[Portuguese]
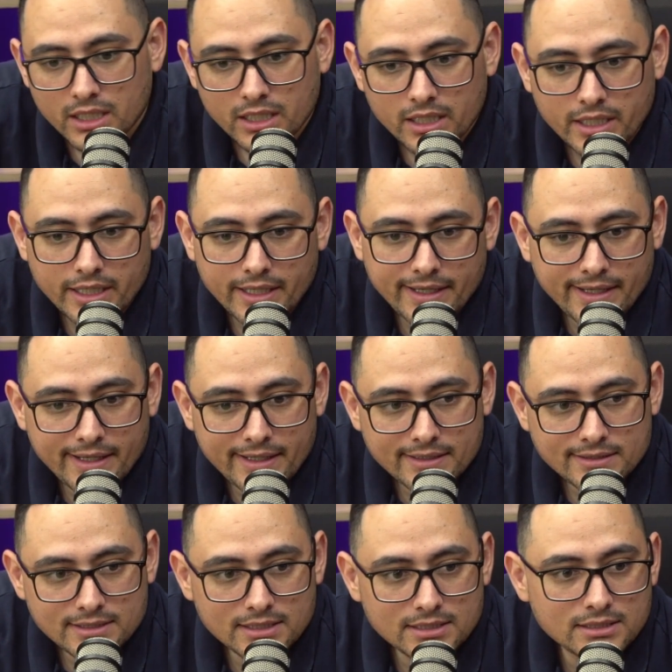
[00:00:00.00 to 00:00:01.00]
É,
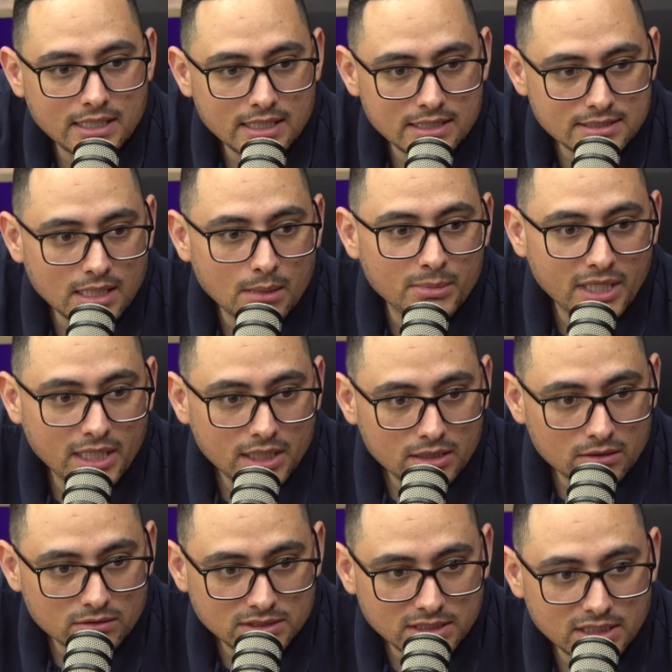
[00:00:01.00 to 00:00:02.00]
você é, tem que saber
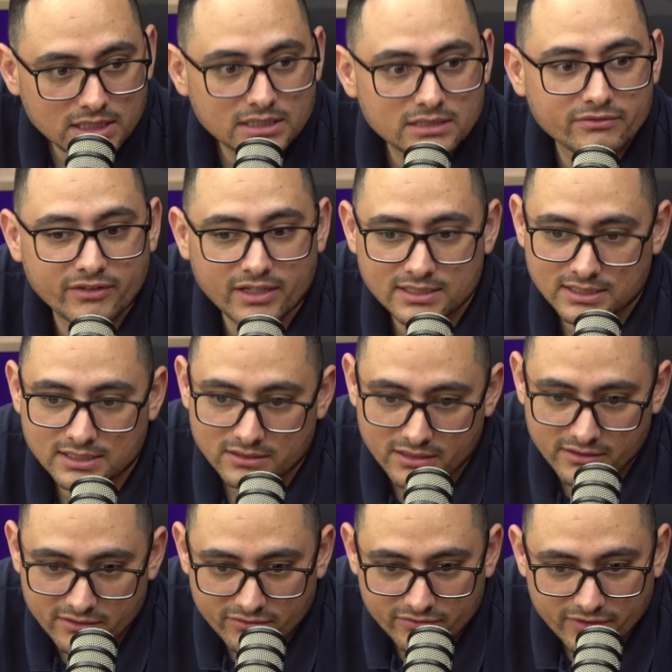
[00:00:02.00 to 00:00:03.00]
aquilo que você tem que fazer. Você
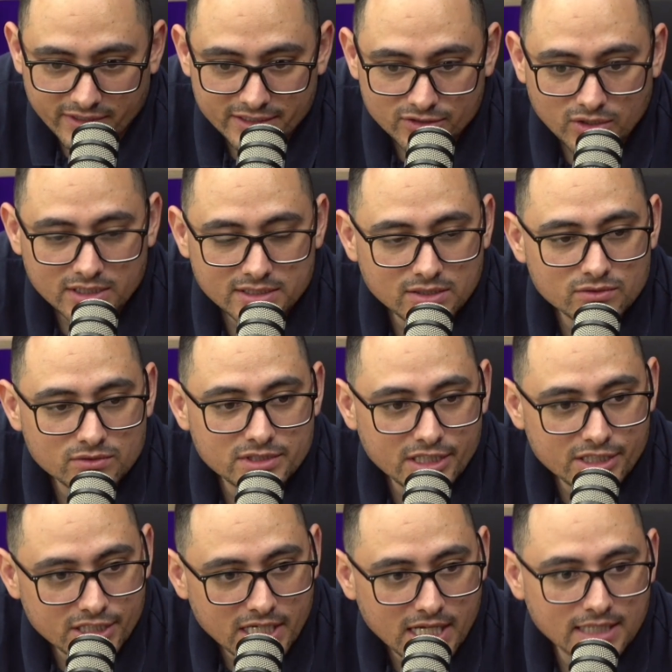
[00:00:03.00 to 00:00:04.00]
tem que fazer sua liçãozinha
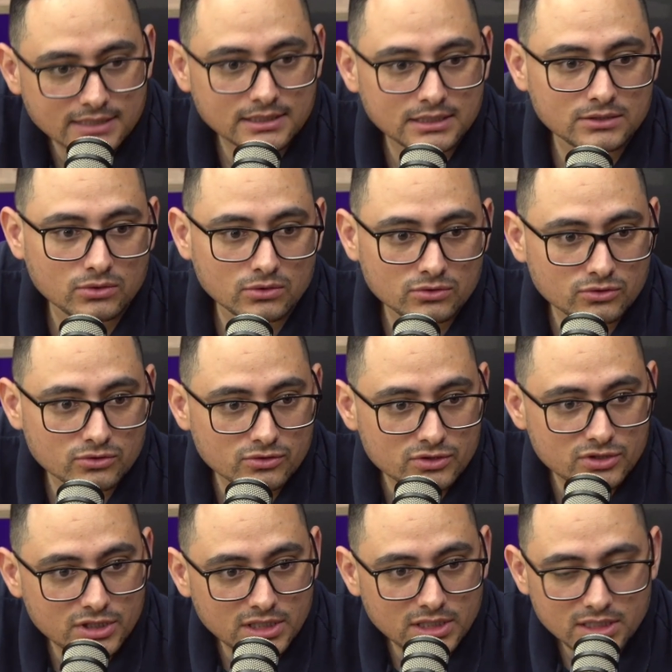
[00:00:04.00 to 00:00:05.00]
de casa ali todos os
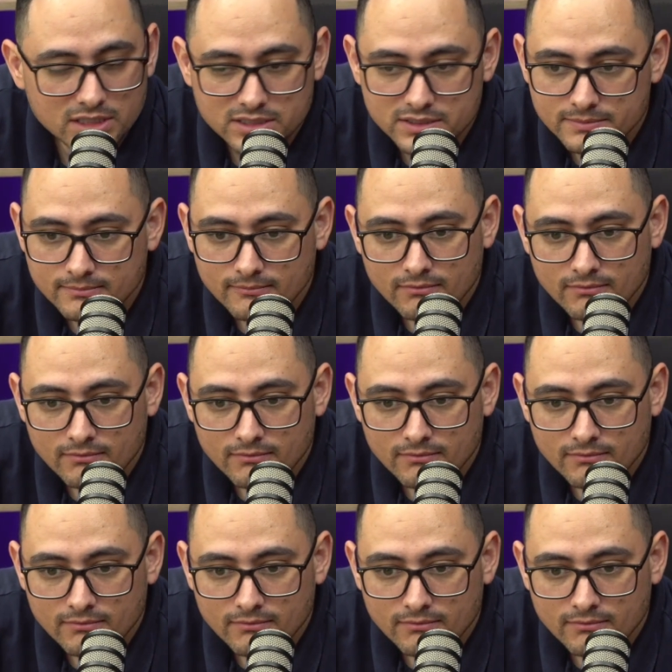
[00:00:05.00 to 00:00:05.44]
dias.